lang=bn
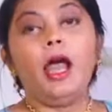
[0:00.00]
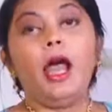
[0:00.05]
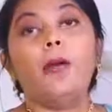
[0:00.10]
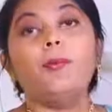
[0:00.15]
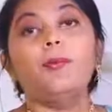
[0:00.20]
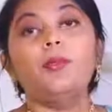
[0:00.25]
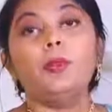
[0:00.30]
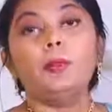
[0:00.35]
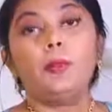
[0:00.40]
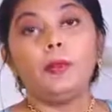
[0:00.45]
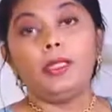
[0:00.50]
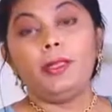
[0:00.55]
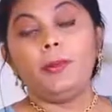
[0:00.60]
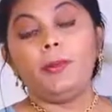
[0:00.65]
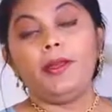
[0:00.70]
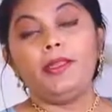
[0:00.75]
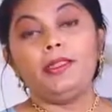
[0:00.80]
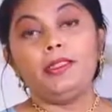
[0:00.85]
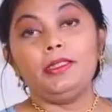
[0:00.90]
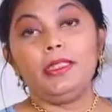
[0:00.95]
আপনি পেতে
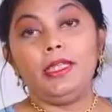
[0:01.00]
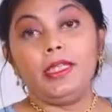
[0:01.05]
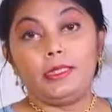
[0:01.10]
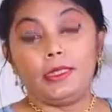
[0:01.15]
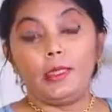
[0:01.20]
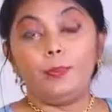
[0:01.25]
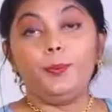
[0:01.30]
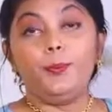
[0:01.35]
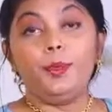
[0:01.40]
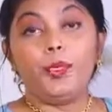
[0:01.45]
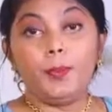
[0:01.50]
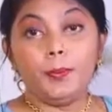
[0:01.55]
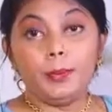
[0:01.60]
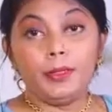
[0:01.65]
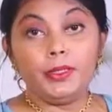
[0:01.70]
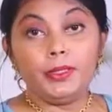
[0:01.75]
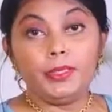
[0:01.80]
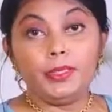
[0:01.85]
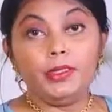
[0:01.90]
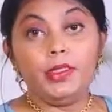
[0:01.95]
পারেন একটি
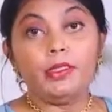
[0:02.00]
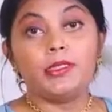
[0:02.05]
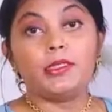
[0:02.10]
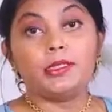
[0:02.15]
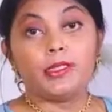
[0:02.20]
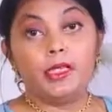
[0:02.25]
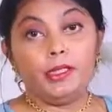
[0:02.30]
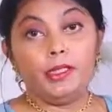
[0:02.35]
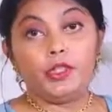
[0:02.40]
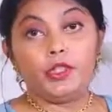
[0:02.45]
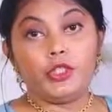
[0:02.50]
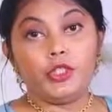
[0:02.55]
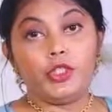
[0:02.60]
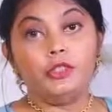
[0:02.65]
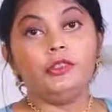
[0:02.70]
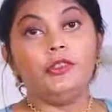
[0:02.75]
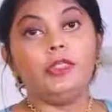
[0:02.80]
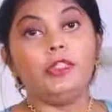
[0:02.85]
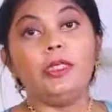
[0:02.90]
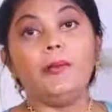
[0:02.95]
পারমানেন্ট সলিউশন
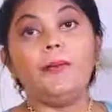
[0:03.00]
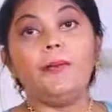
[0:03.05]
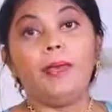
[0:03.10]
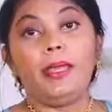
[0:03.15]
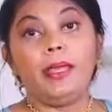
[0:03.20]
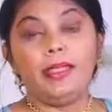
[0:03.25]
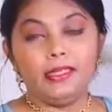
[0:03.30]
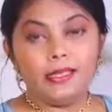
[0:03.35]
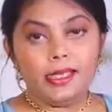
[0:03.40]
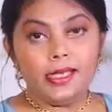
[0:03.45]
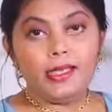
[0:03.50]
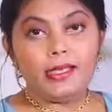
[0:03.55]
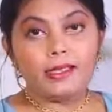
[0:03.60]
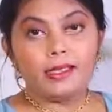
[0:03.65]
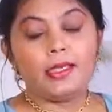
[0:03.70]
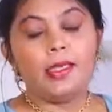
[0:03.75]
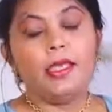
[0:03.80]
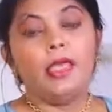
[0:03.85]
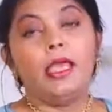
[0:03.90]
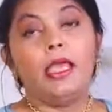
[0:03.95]
যেটি পেইনলেস
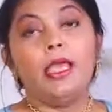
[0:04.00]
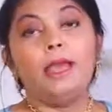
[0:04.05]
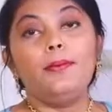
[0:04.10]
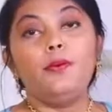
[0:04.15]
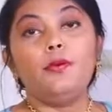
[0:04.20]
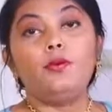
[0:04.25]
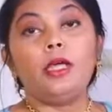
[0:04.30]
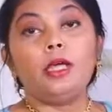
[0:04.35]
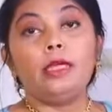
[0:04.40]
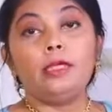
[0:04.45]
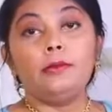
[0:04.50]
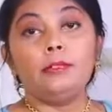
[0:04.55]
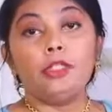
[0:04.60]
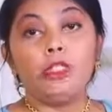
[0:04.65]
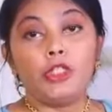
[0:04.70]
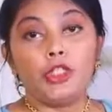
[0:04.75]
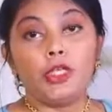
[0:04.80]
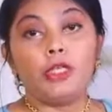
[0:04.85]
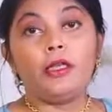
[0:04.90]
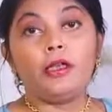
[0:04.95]
এবং
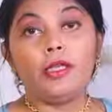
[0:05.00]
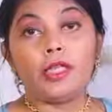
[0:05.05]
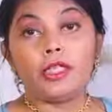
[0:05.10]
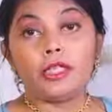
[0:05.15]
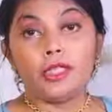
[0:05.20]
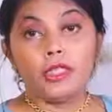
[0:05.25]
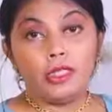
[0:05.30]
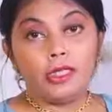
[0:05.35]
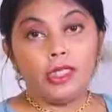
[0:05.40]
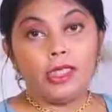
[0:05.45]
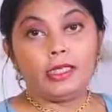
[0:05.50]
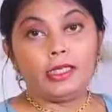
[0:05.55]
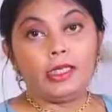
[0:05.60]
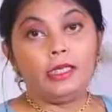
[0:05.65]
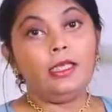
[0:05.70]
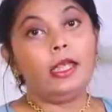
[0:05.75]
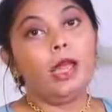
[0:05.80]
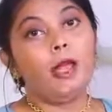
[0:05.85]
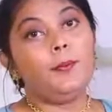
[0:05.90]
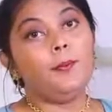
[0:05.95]
ডিজেনারেশন থেকে
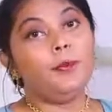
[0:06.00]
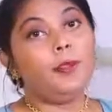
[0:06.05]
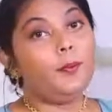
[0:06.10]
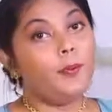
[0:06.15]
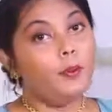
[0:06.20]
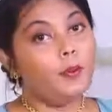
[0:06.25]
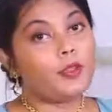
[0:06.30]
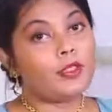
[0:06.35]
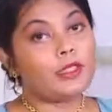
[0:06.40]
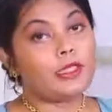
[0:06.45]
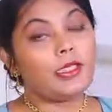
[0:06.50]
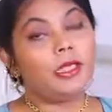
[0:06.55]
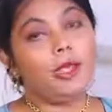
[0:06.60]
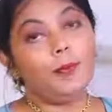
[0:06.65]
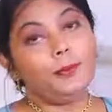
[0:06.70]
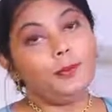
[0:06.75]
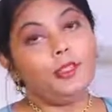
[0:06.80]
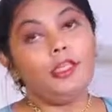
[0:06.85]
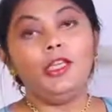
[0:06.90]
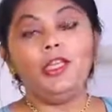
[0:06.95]
আপনার বোনসকে
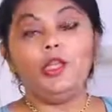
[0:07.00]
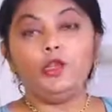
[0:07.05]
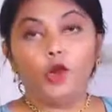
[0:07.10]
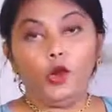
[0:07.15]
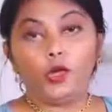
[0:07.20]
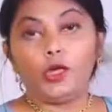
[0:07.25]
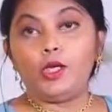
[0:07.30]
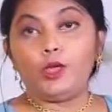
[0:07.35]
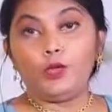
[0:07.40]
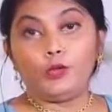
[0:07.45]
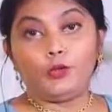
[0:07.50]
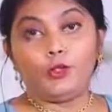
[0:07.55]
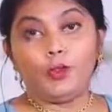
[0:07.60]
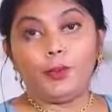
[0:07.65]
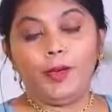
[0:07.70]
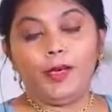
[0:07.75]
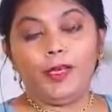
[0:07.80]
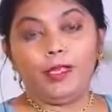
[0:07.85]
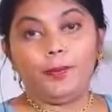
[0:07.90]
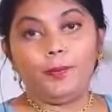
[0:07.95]
আপনি রক্ষা করতে
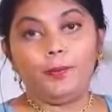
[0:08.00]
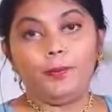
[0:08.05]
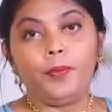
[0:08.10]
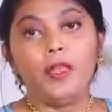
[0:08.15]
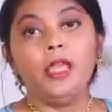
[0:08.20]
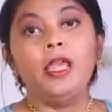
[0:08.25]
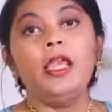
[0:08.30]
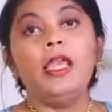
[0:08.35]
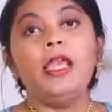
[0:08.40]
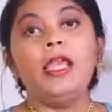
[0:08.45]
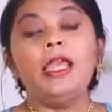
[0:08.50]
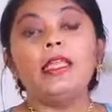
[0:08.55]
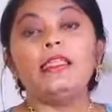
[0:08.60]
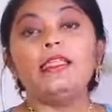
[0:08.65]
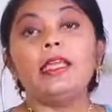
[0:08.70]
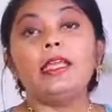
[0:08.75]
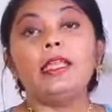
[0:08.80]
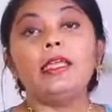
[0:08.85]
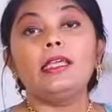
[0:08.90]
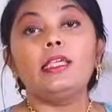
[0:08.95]
পারেন
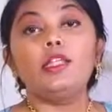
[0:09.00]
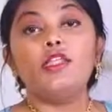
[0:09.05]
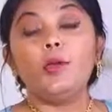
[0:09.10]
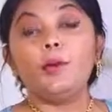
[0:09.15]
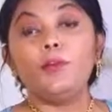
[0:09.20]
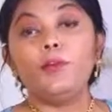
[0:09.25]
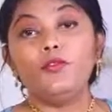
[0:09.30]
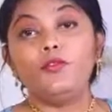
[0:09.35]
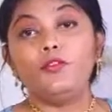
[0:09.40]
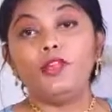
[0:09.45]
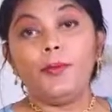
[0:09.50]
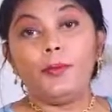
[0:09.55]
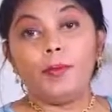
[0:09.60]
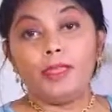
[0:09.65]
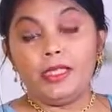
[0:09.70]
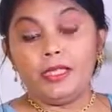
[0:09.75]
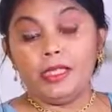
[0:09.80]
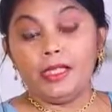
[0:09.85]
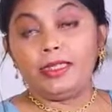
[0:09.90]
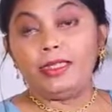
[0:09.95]
এছাড়া ইডব্লিউ e
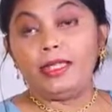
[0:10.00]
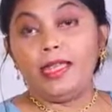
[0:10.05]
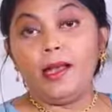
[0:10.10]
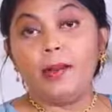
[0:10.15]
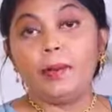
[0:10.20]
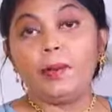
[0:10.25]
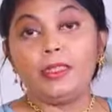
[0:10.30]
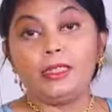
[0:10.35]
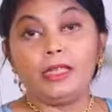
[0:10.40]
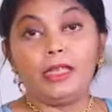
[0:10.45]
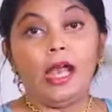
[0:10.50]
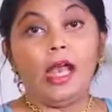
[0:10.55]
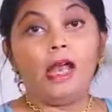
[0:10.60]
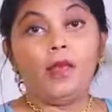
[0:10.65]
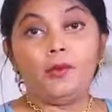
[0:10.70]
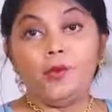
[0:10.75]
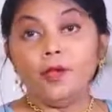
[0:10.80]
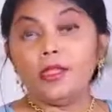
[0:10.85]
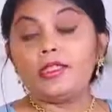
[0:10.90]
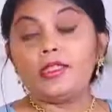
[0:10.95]
ফিলামেডিকাতে আমাদের
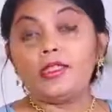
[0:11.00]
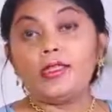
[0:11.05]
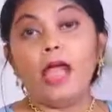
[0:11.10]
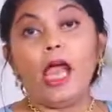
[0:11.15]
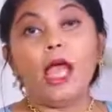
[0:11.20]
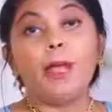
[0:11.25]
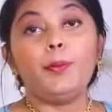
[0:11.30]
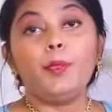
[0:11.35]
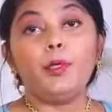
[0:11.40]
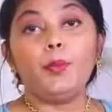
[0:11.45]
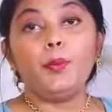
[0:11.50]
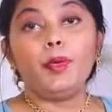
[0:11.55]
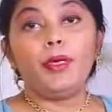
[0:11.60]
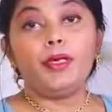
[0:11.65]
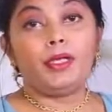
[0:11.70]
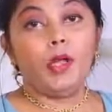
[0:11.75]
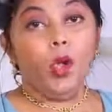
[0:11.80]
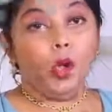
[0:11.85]
আরও আছে হাইপারবারিক